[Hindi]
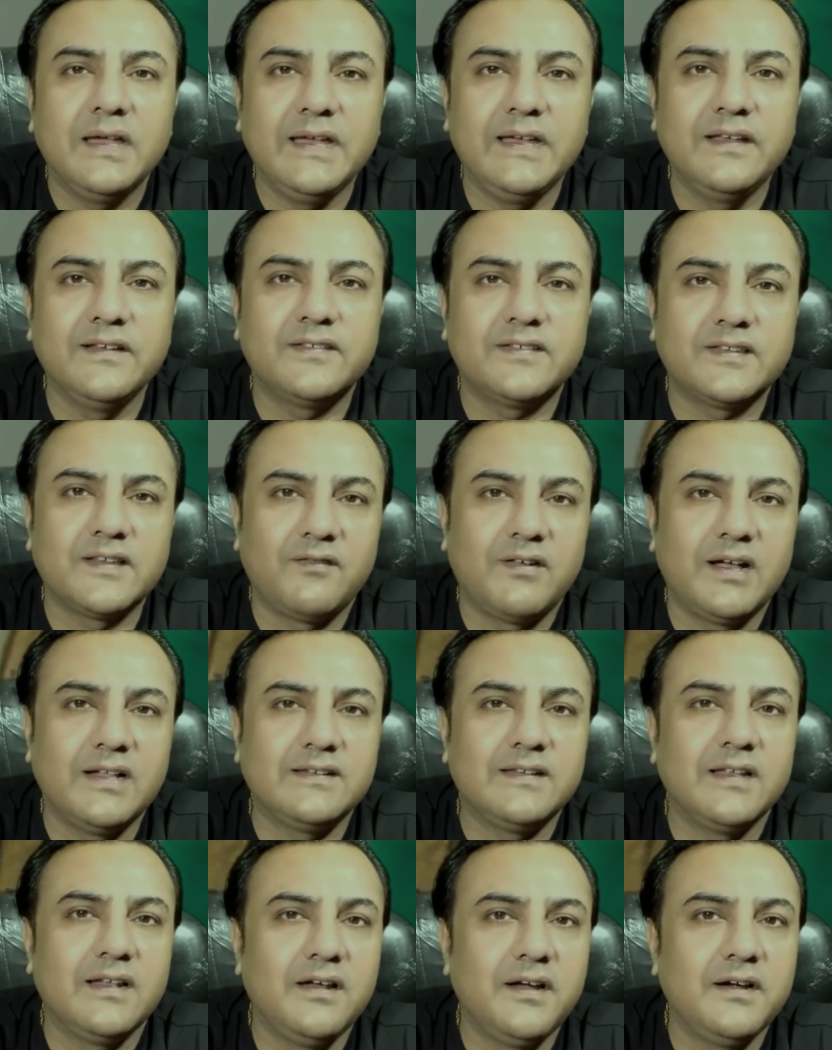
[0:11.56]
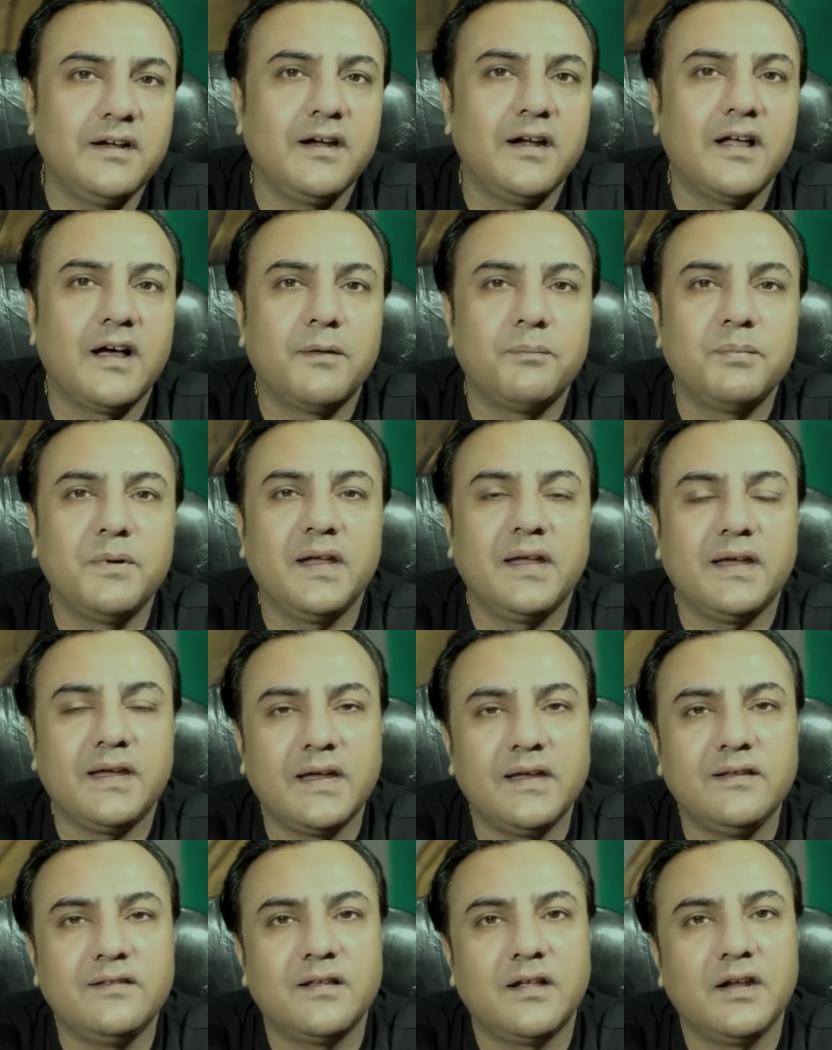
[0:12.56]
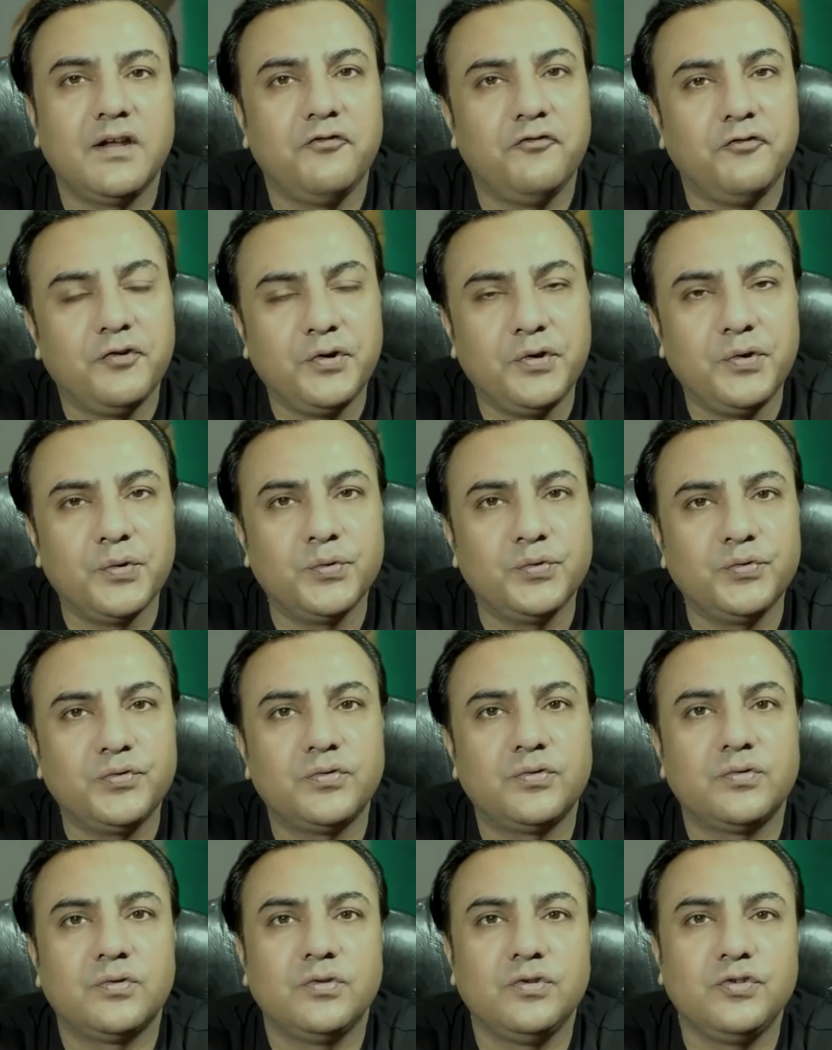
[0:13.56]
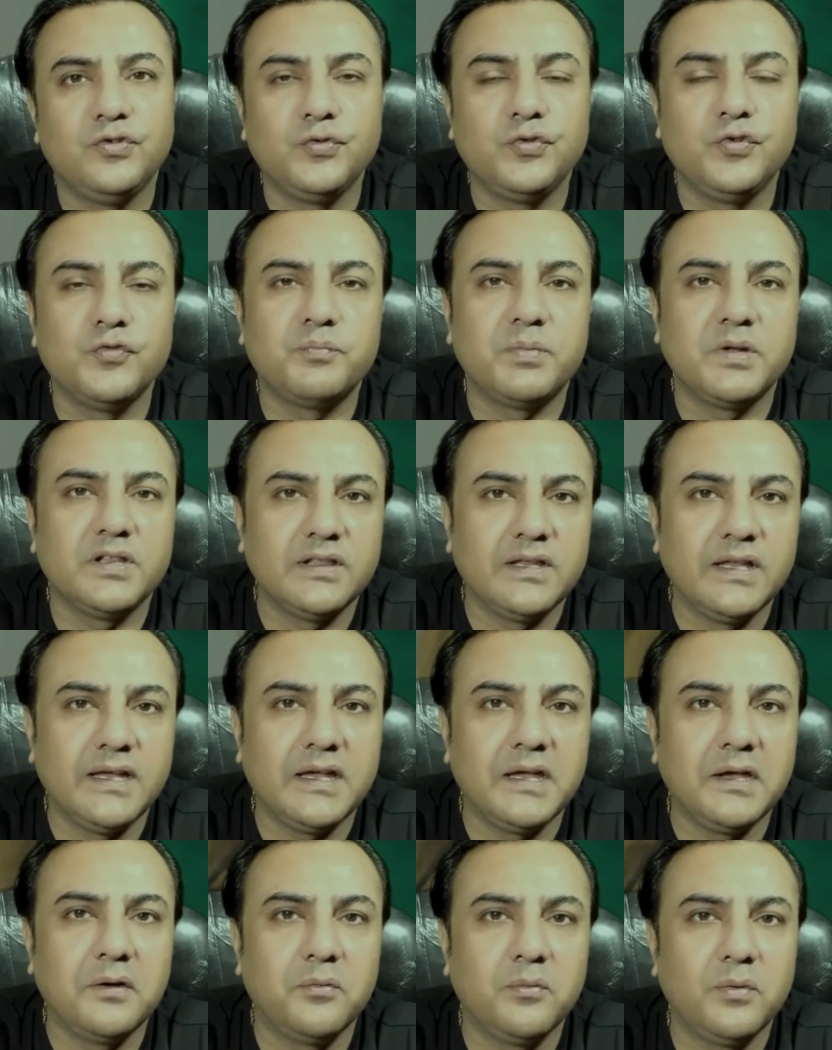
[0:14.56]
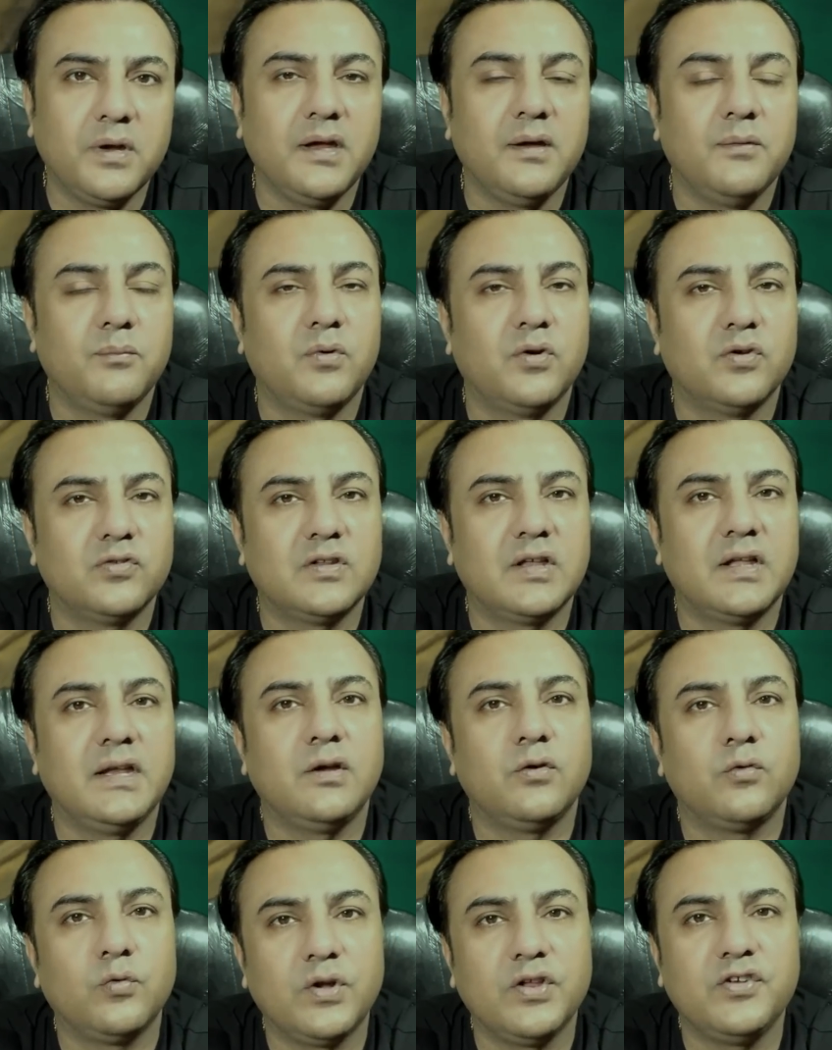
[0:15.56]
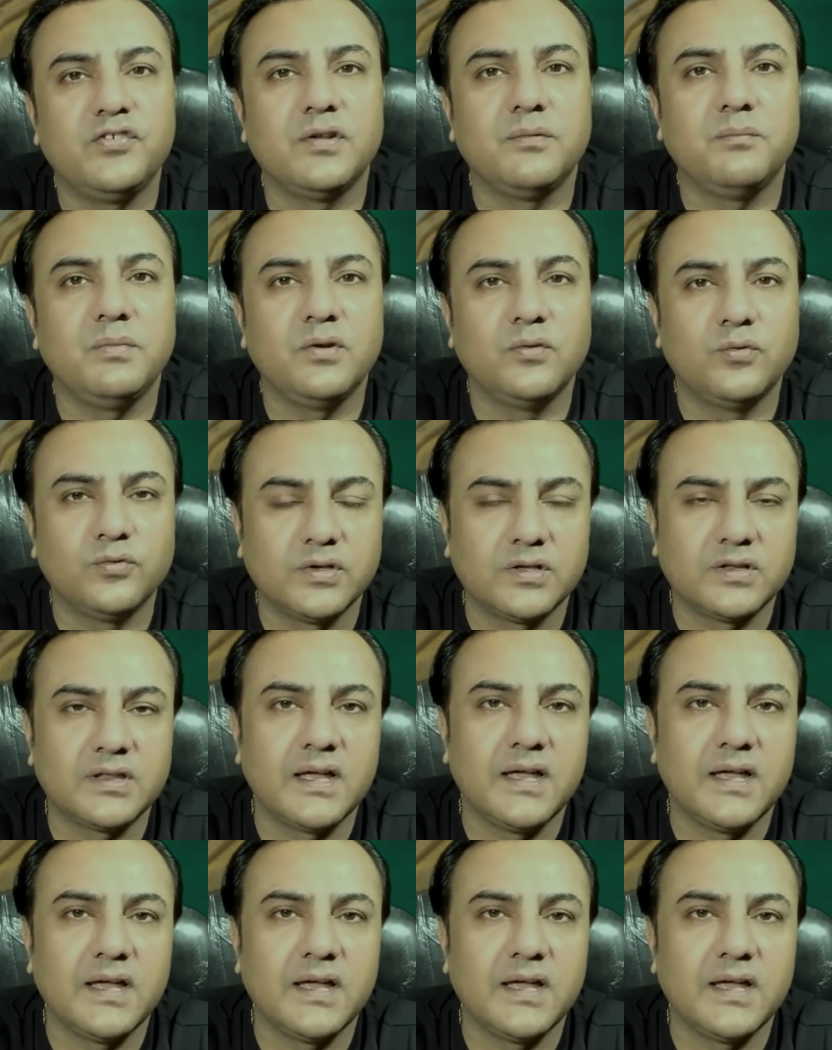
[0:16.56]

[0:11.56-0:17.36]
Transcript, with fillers: इस सवाल से रिलेटेड आपने कई सारी वीडियोस यूट्यूब पे देखे होंगे बहुत सारी कोटेशन भी हो सकता